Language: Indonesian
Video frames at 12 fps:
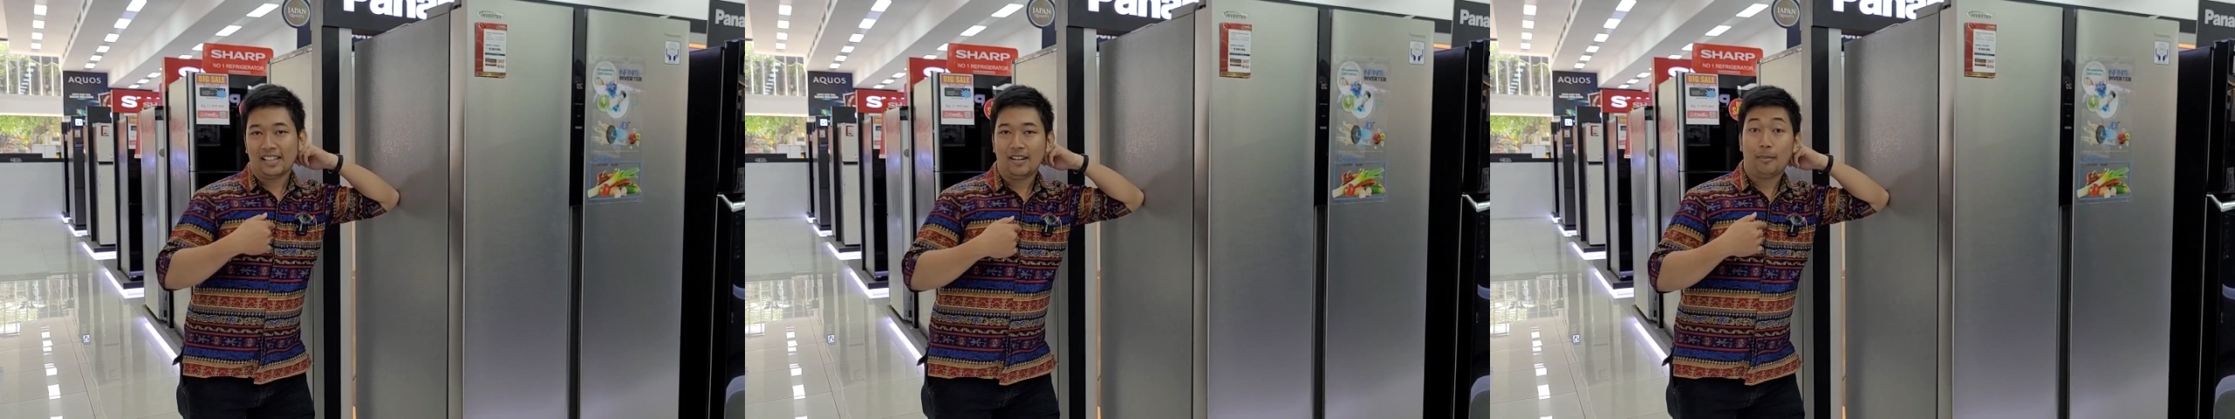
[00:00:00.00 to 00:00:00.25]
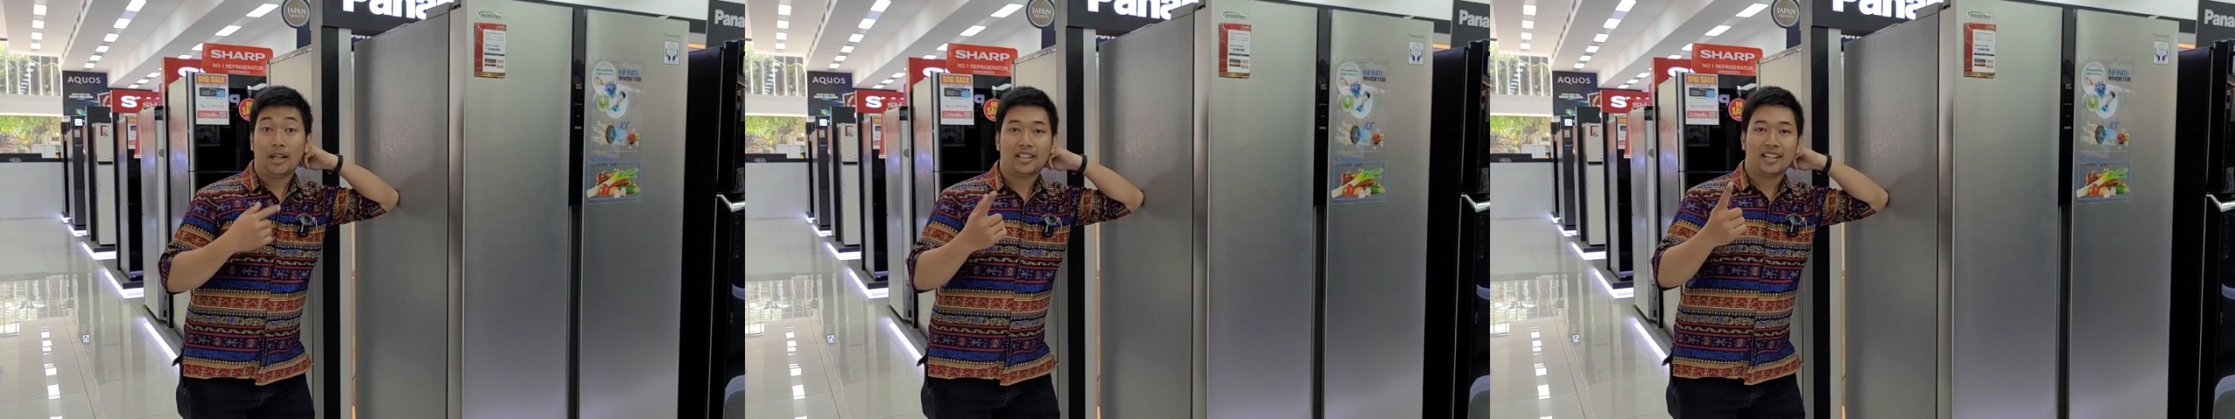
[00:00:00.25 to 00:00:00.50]

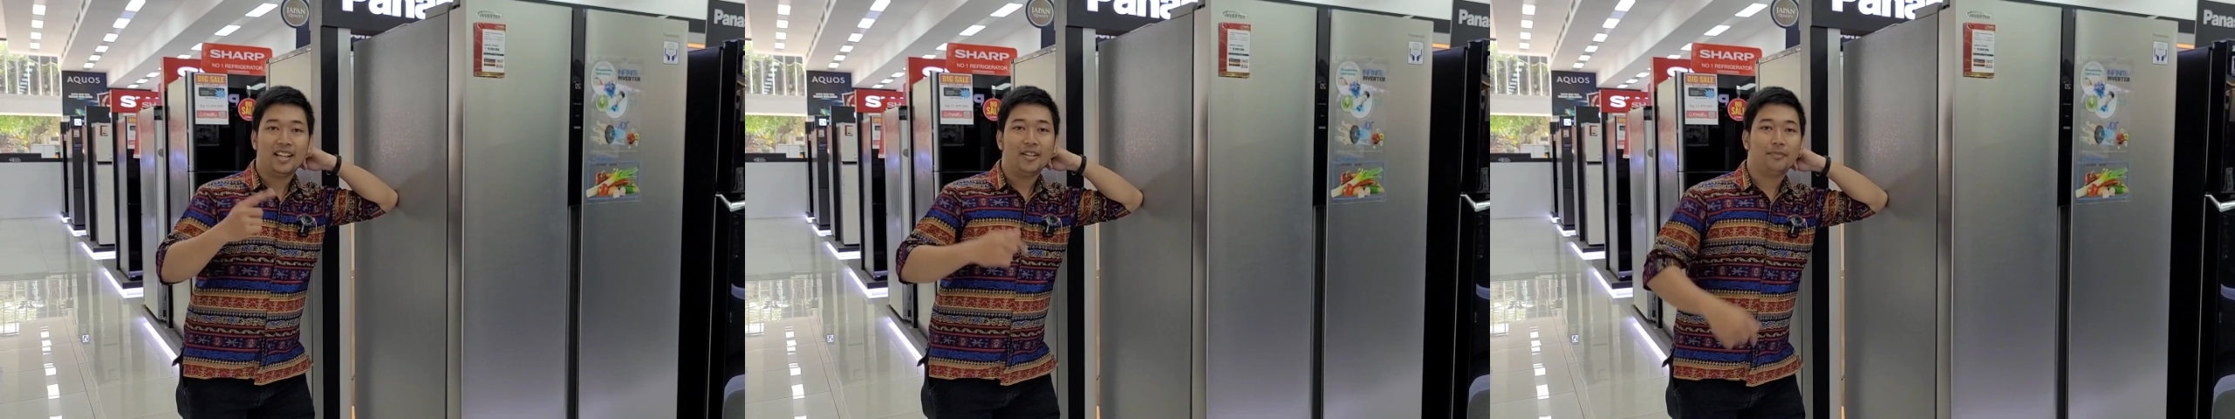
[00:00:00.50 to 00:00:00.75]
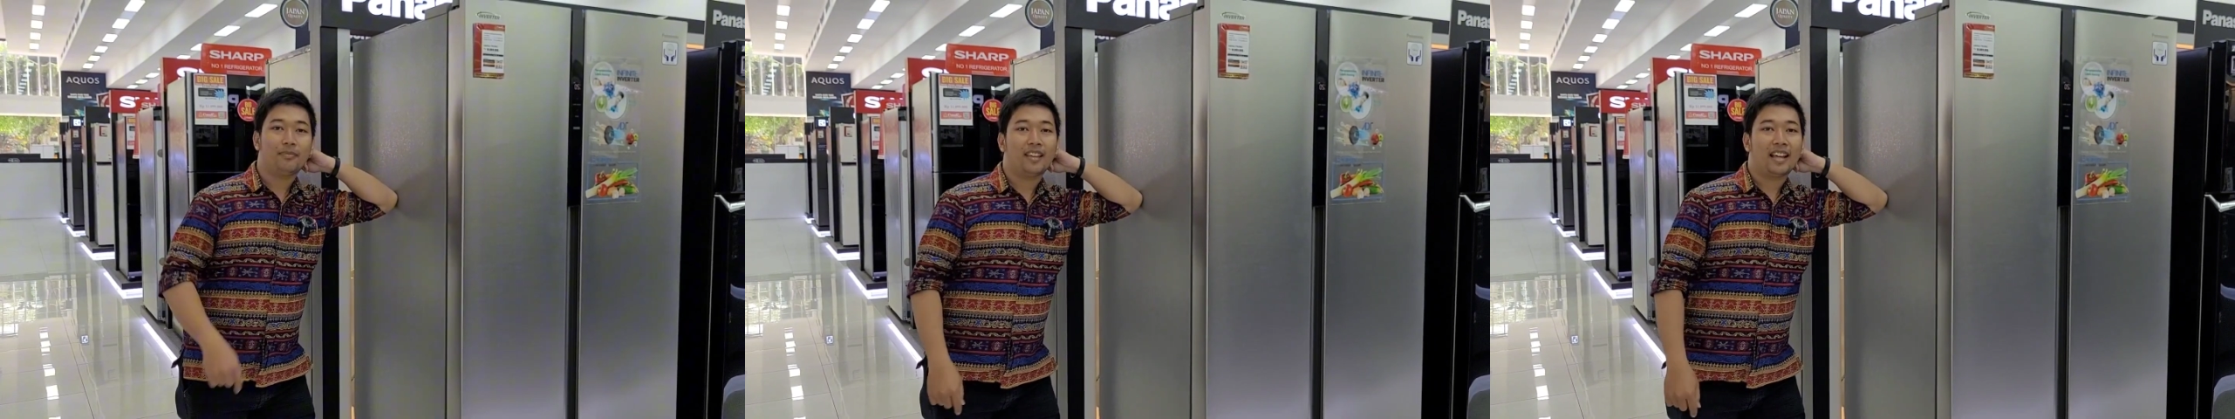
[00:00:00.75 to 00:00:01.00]
saya Mada
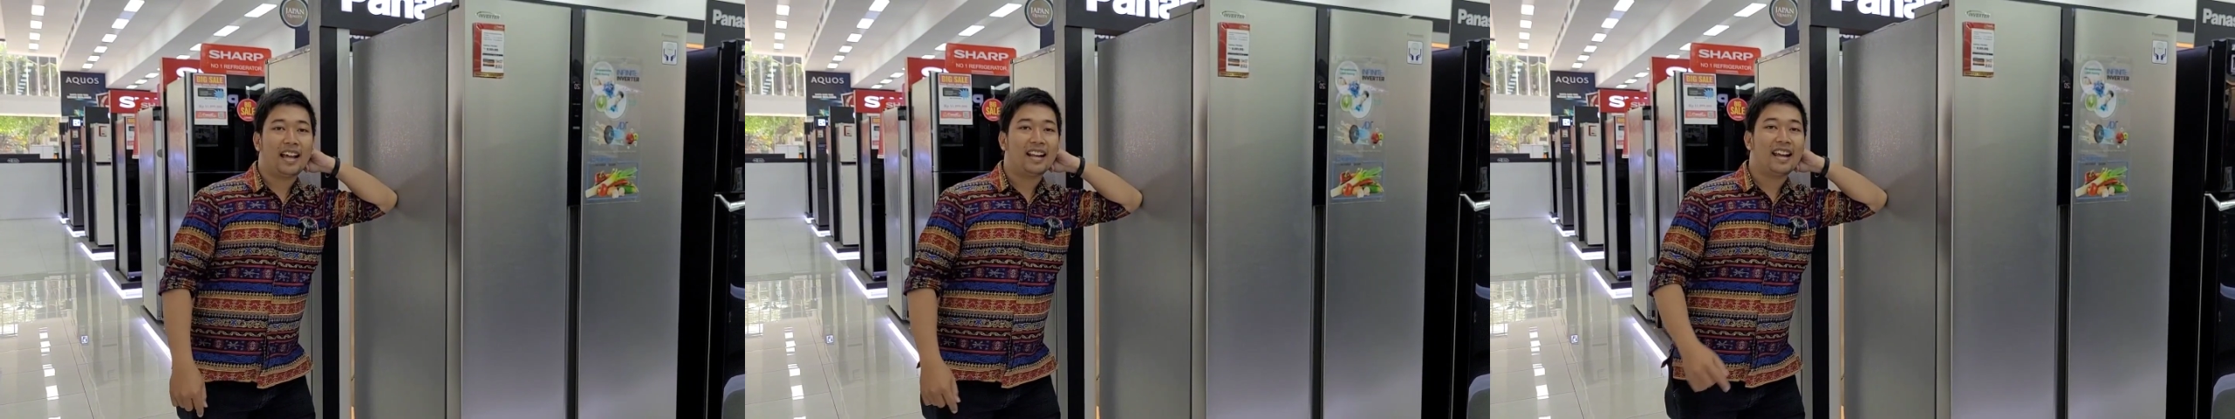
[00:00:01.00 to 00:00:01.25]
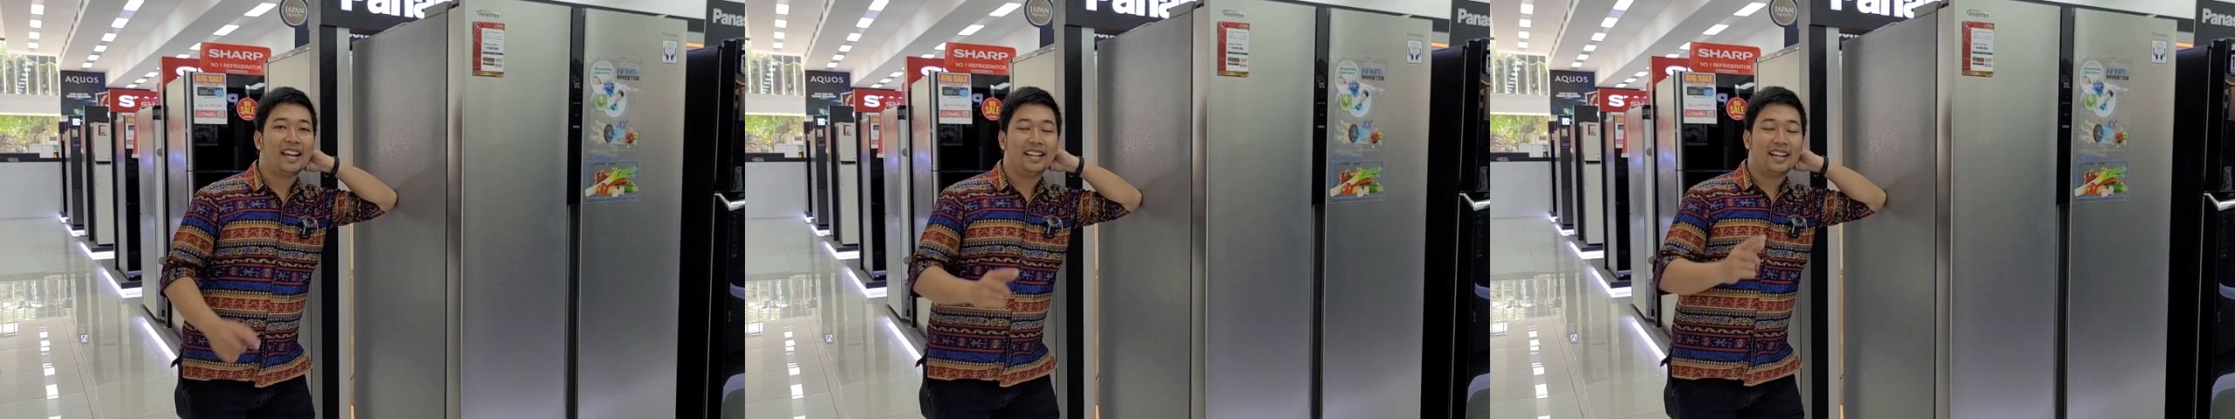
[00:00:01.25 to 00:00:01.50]

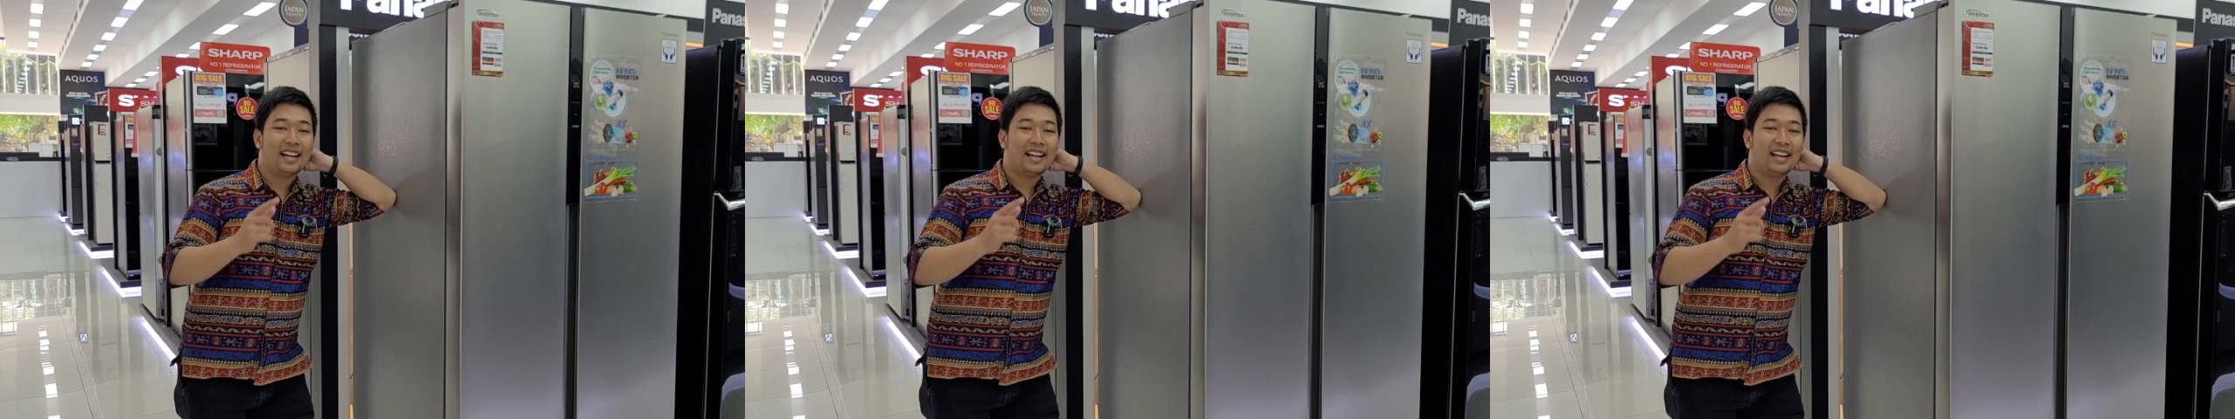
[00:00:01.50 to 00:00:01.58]
Kali,